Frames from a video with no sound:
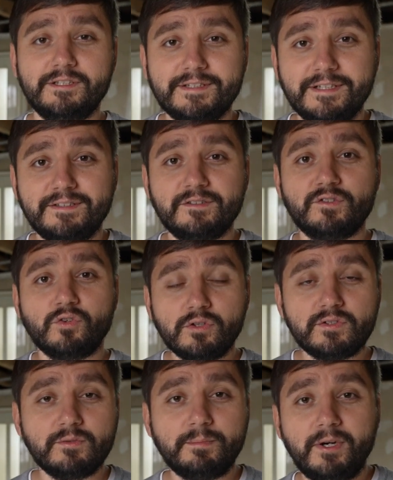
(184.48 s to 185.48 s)
das Ganze
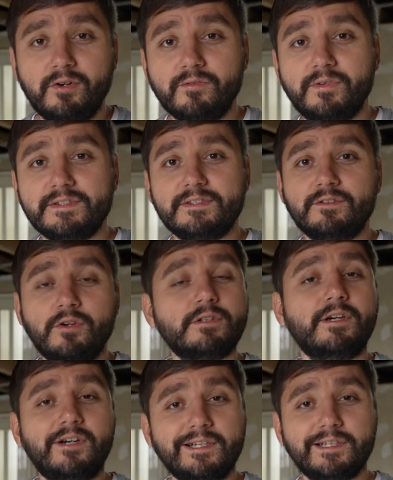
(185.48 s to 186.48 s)
zurückzubauen, weil sie doch
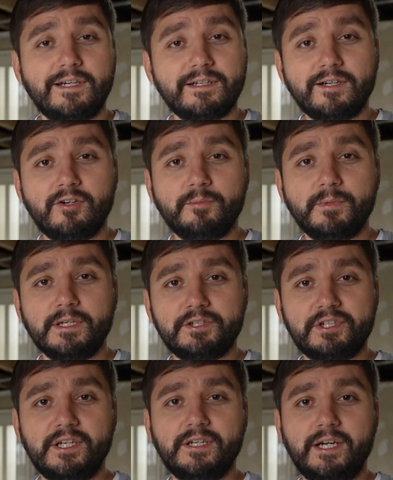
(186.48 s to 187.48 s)
Dach Dachgauben an der
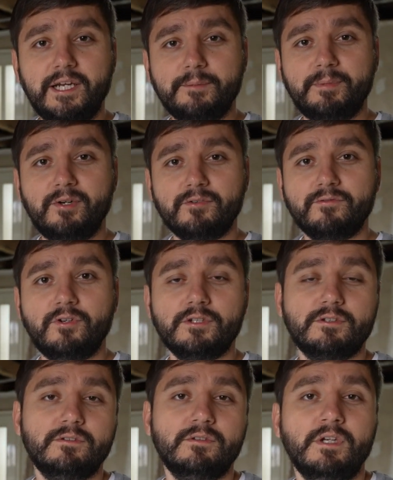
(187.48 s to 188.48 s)
Stelle einbauen
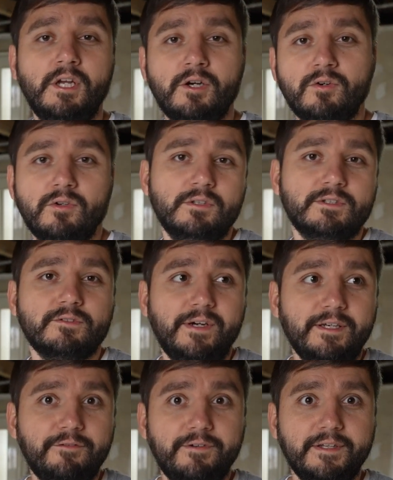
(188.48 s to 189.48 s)
wollten. Und so
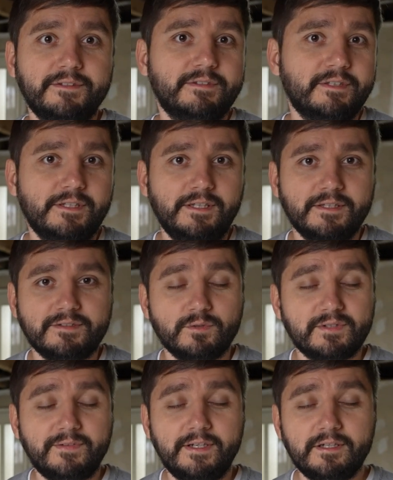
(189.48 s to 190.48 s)
waren die Fenster, die jetzt
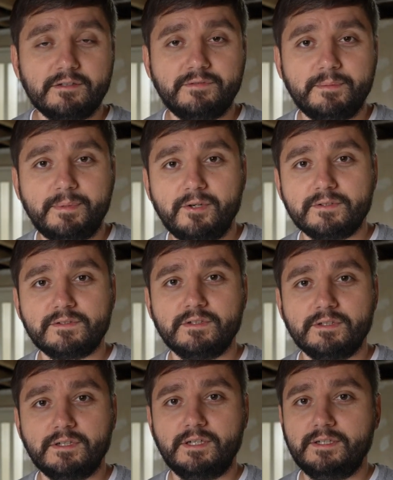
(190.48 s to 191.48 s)
nur zwei Jahre verbaut
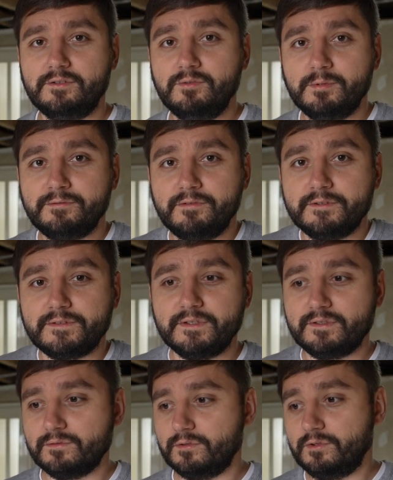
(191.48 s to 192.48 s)
sind, halt
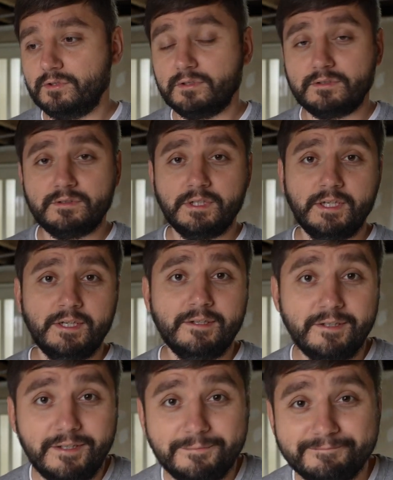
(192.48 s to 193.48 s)
überflüssig. Und
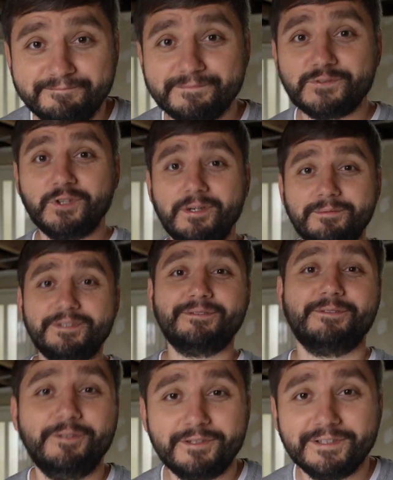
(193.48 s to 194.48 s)
ja, so habe ich
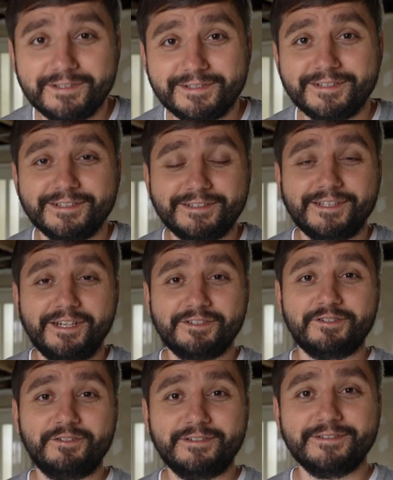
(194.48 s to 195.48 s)
glücklich das Ding
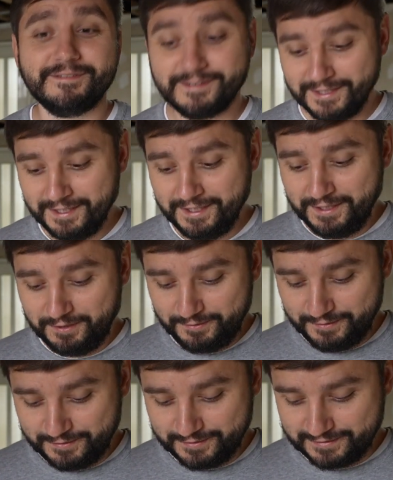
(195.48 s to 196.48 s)
geschossen.
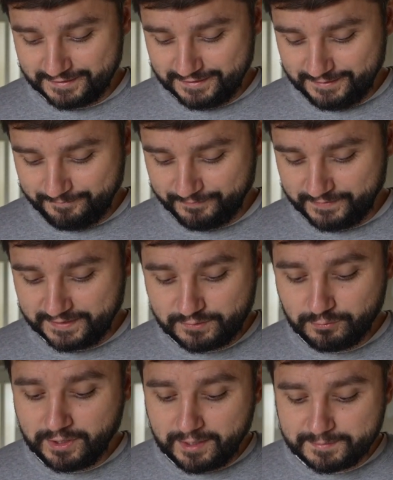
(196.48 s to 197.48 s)
Und ähm,
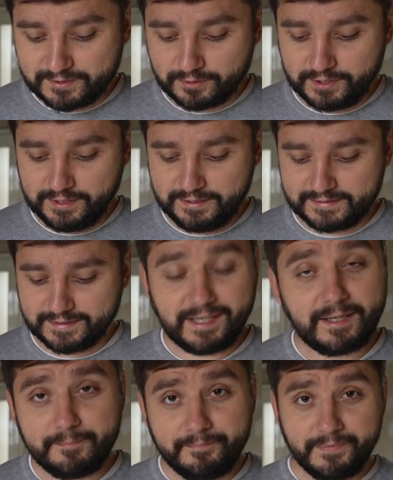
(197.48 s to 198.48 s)
dazu gab es noch hier diesen
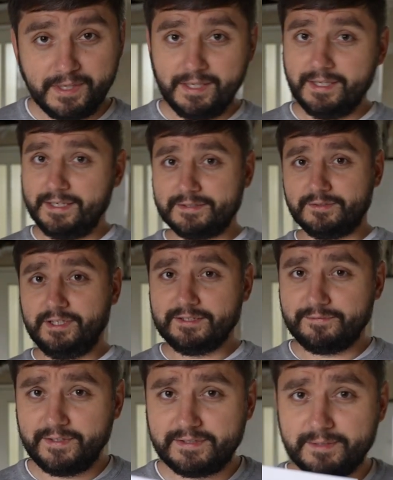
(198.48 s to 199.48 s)
Rahmen. Also
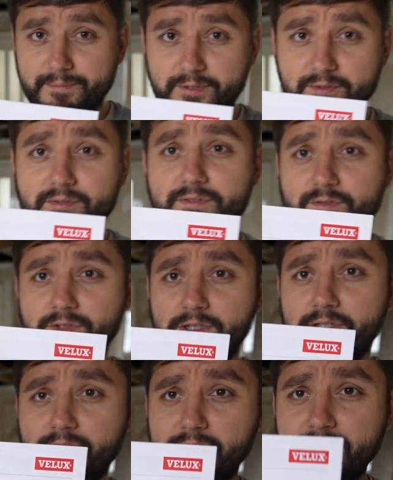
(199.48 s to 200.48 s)
jedes Fenster braucht noch so
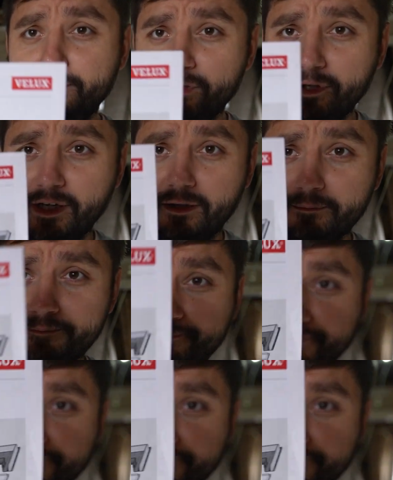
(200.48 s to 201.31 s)
einen Einbaurahmen